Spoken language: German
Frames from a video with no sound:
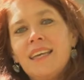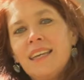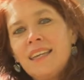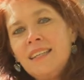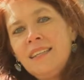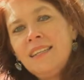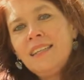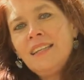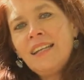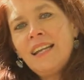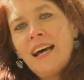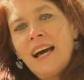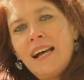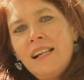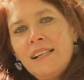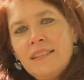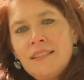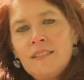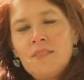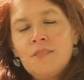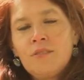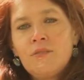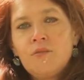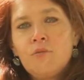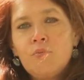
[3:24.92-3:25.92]
In den
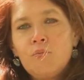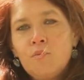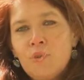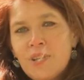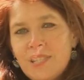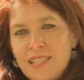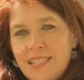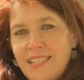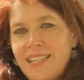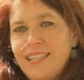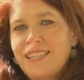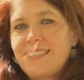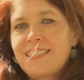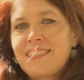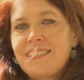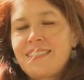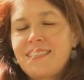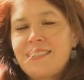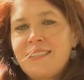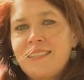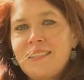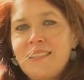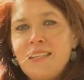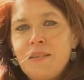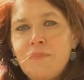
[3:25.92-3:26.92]
alten
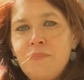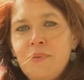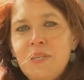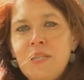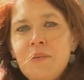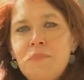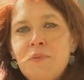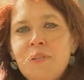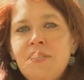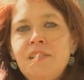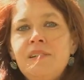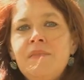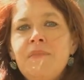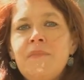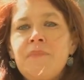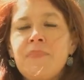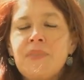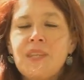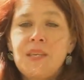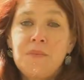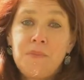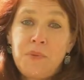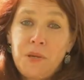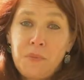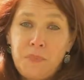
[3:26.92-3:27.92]
Urtexten der Bibel,
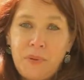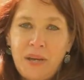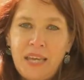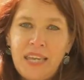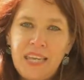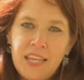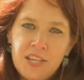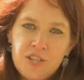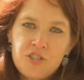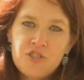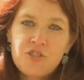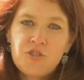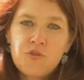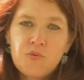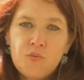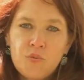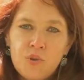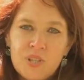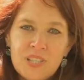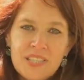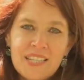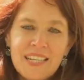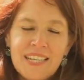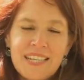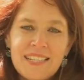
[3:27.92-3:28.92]
im hebräischen
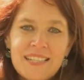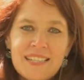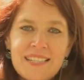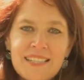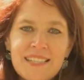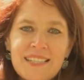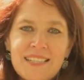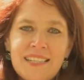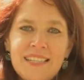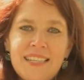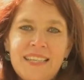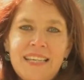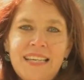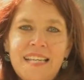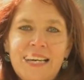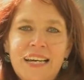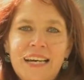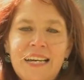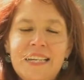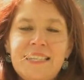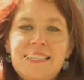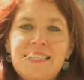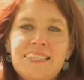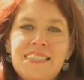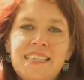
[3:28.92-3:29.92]
Urtext,
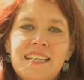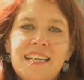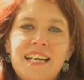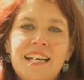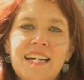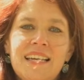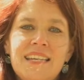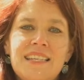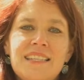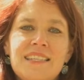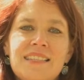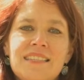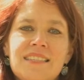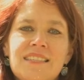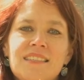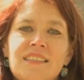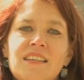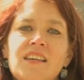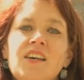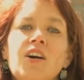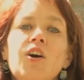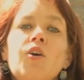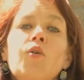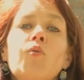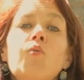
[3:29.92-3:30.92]
heißt der Geist
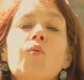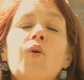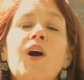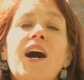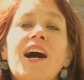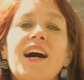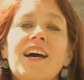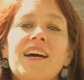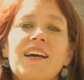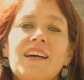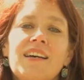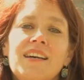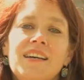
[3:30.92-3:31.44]
Ruach.